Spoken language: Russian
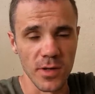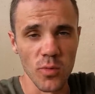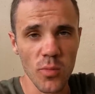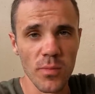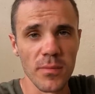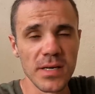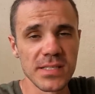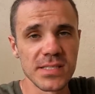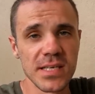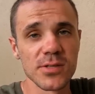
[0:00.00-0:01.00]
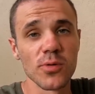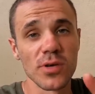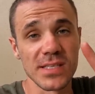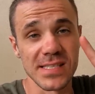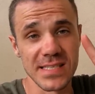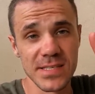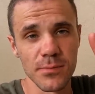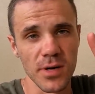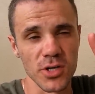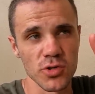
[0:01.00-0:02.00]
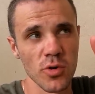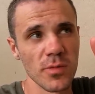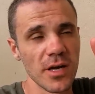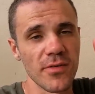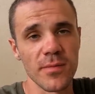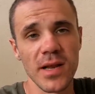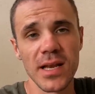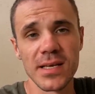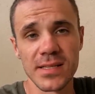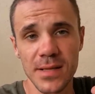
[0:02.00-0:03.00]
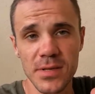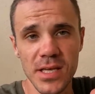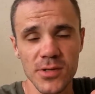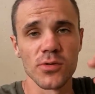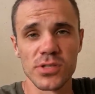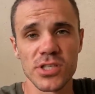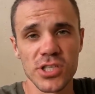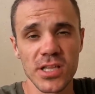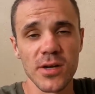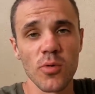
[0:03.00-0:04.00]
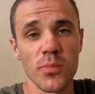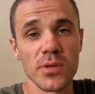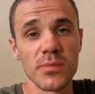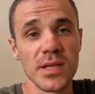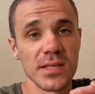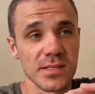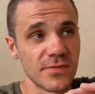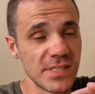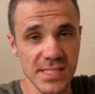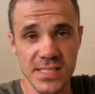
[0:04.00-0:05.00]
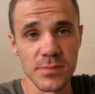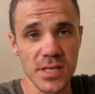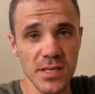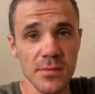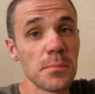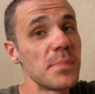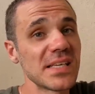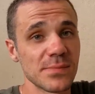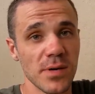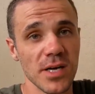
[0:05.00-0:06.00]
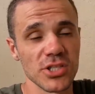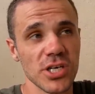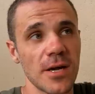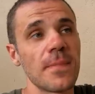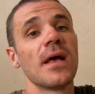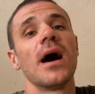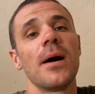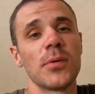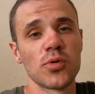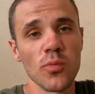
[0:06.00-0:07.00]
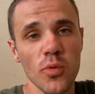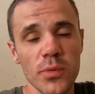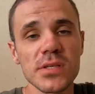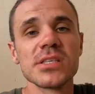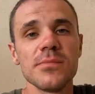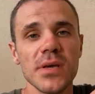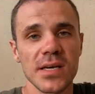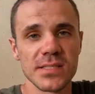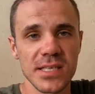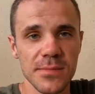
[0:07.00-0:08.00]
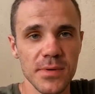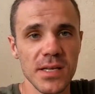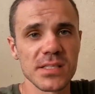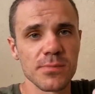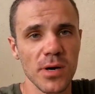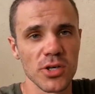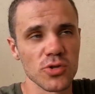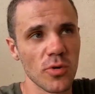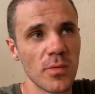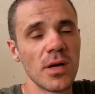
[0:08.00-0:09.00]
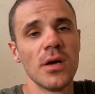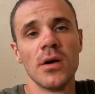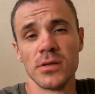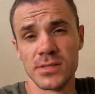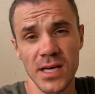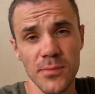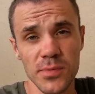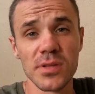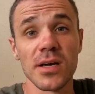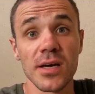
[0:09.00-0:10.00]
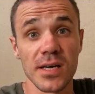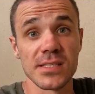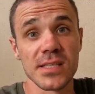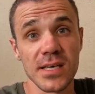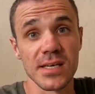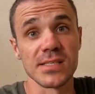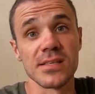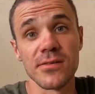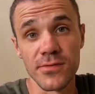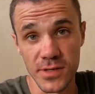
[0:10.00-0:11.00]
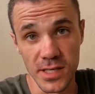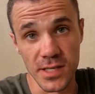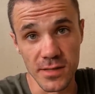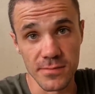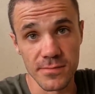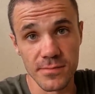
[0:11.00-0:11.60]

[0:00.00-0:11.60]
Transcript: в Коломбо мы летели только с одним багажом и оформляли на меня. То есть сначала я купил билеты всей семье без багажа, а потом купил себе отдельный билет с багажом. Так было гораздо-гораздо выгоднее.